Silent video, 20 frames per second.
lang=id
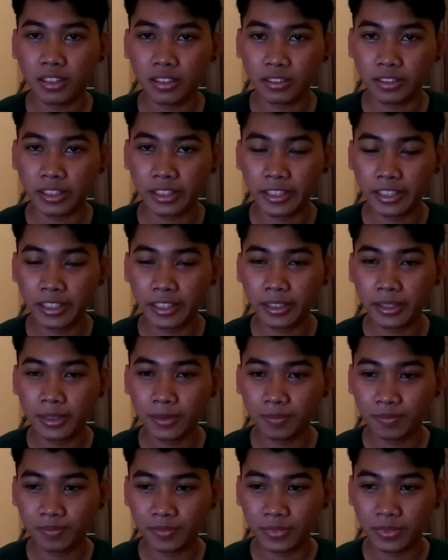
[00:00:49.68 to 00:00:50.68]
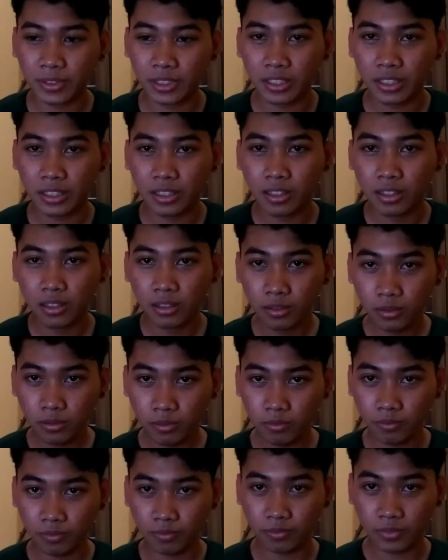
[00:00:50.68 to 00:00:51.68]
Jadi
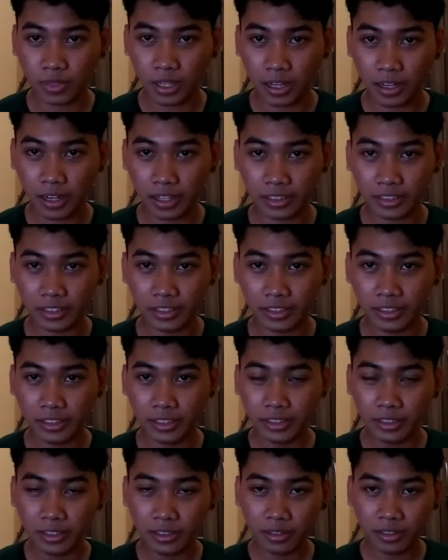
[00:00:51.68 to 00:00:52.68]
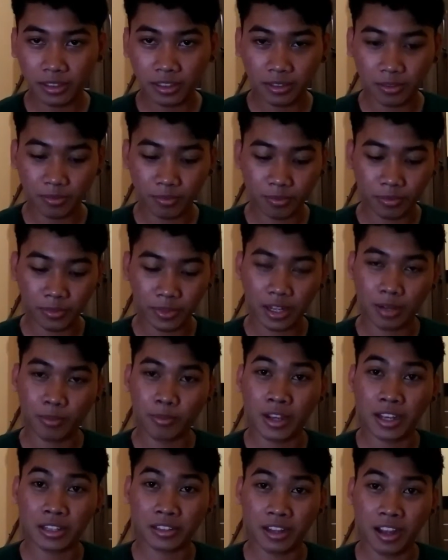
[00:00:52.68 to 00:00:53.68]
alat ini yang
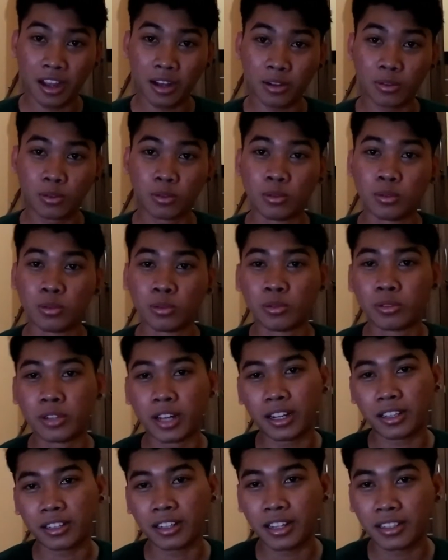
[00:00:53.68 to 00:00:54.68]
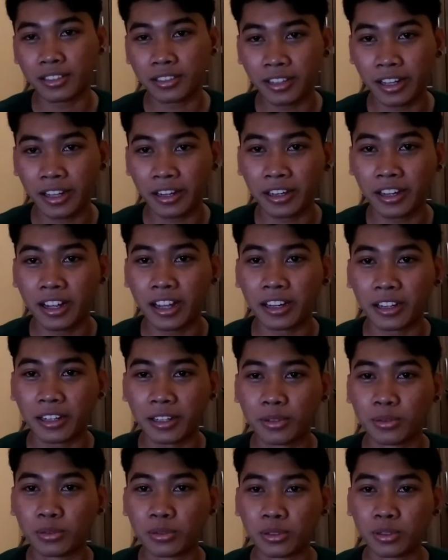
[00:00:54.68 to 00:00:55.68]
biasa aku gunakan
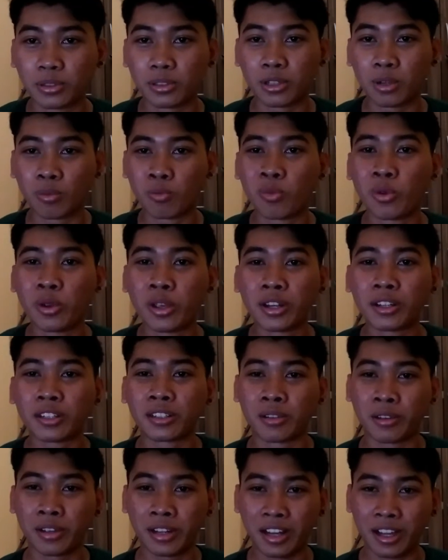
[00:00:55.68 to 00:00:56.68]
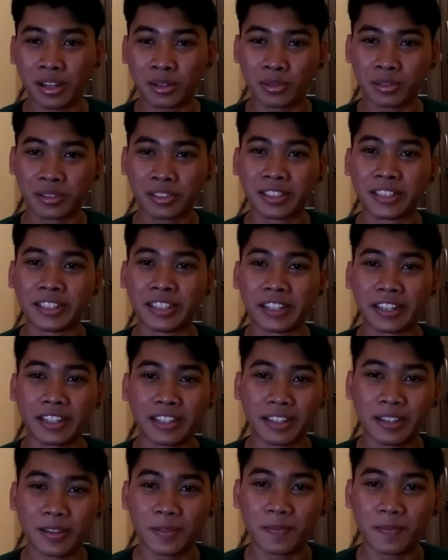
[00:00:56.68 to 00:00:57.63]
sehari-hari untuk ngebuild coil aku sendiri.